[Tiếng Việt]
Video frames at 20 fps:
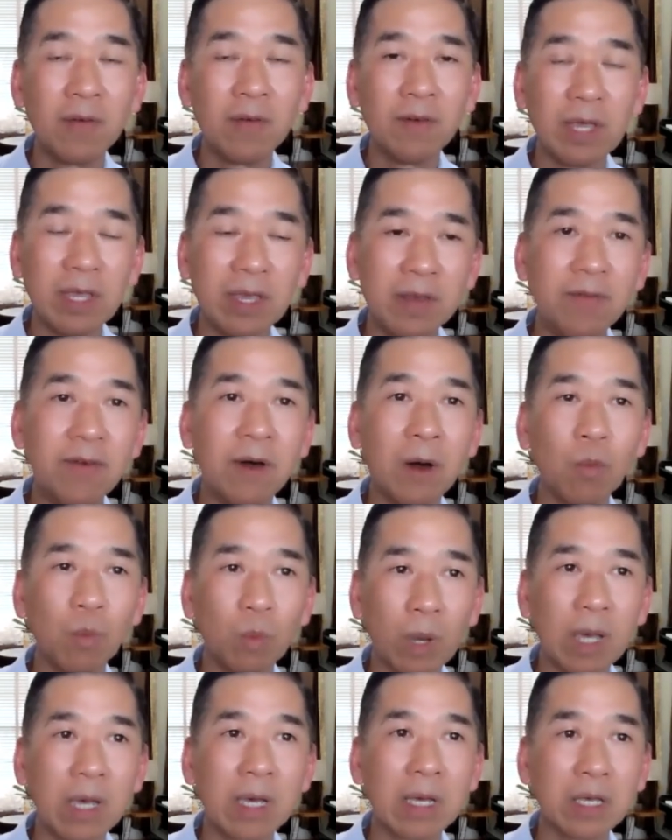Và hy
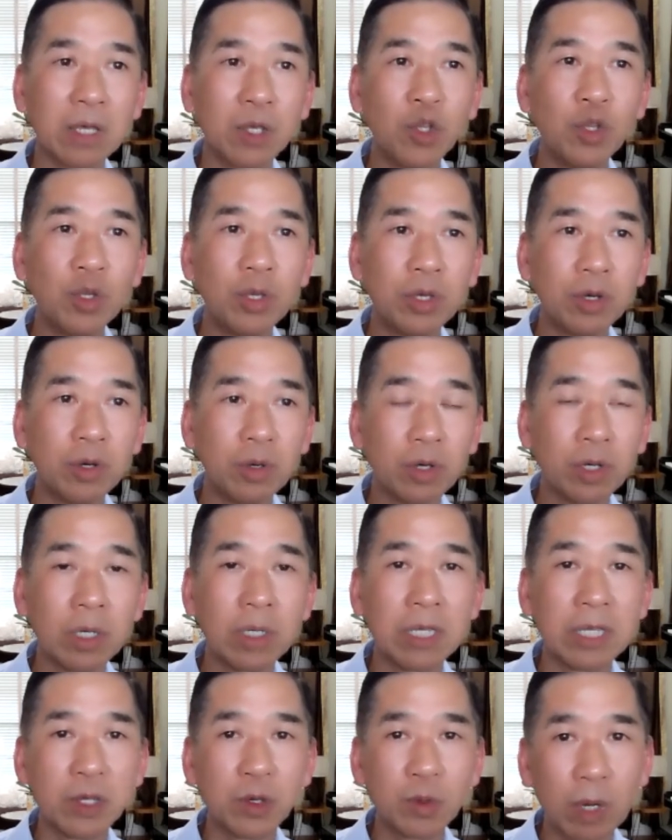vọng là cái chương
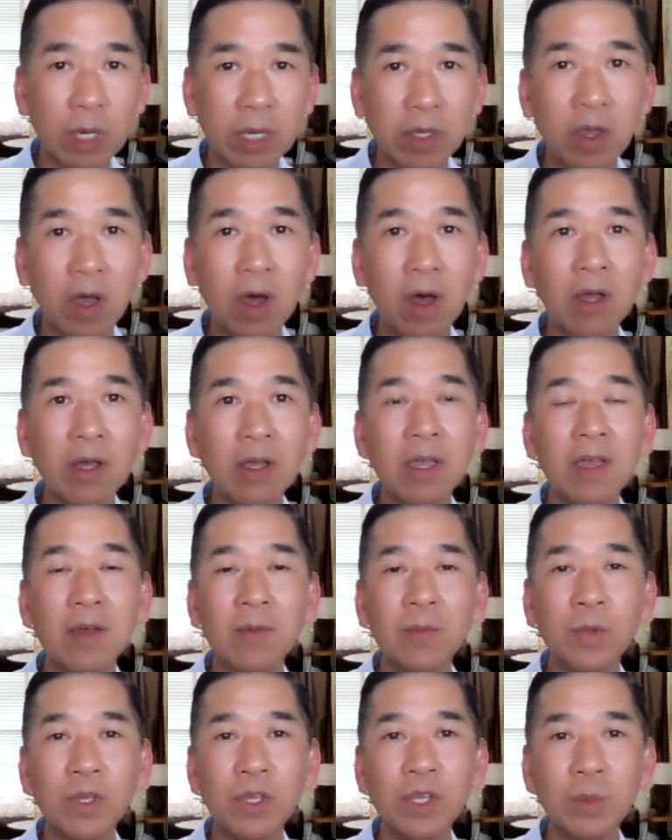trình Straight Talk
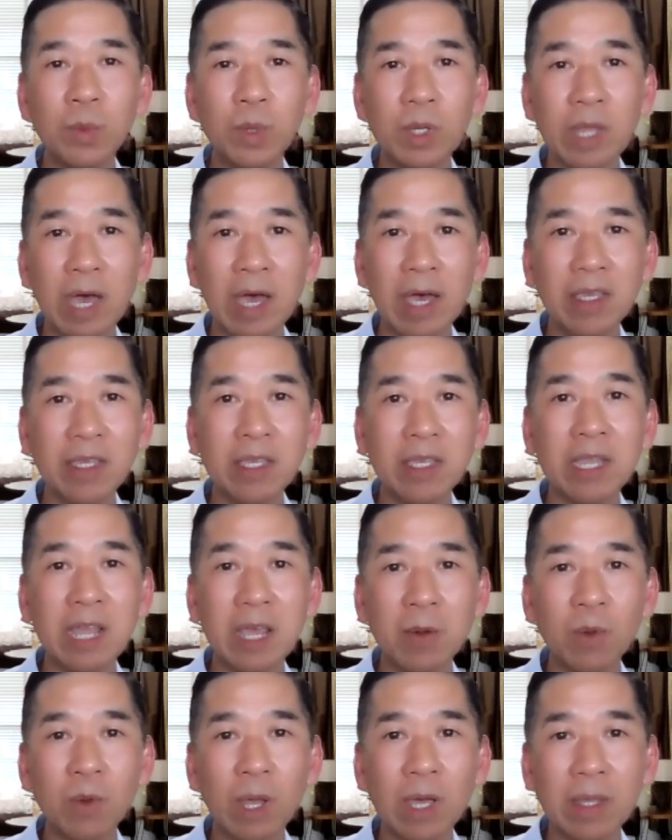với Jimmy Thái sẽ
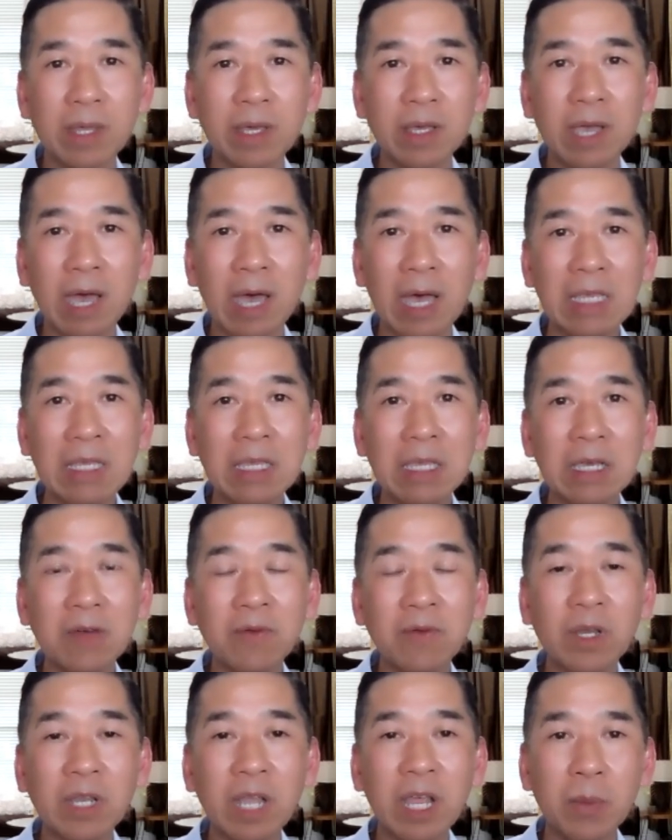đem lại tất cả những
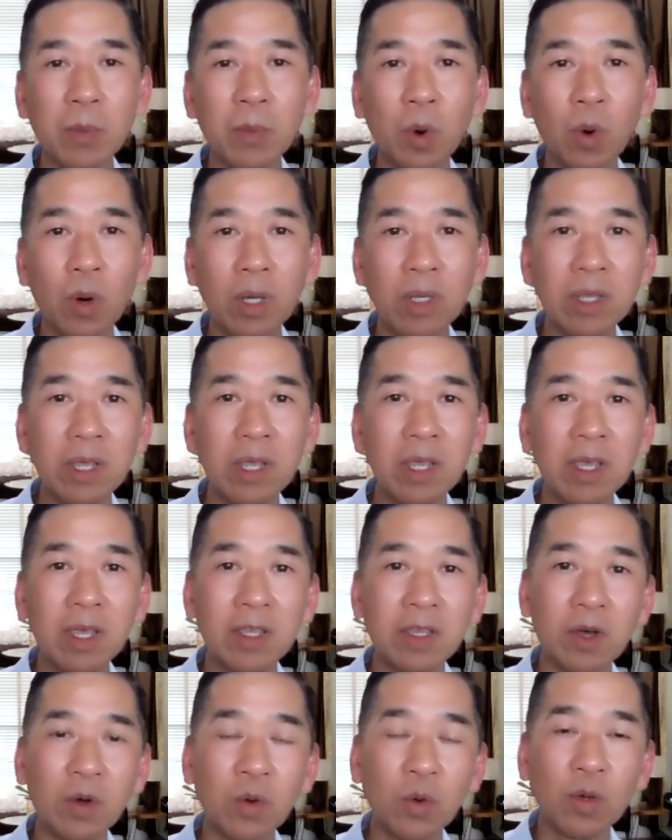cái vấn đề bổ ích
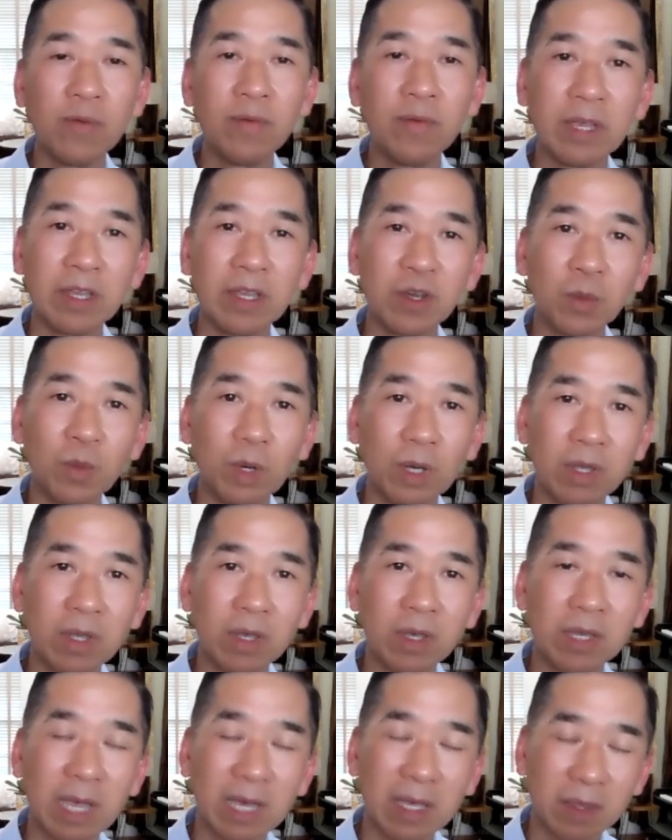cho quý vị trong những
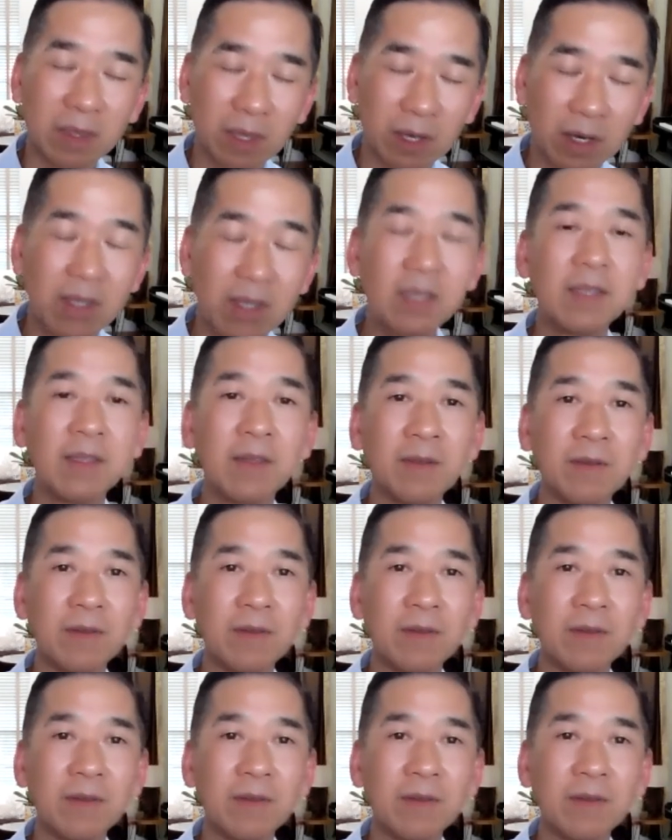thời gian tới.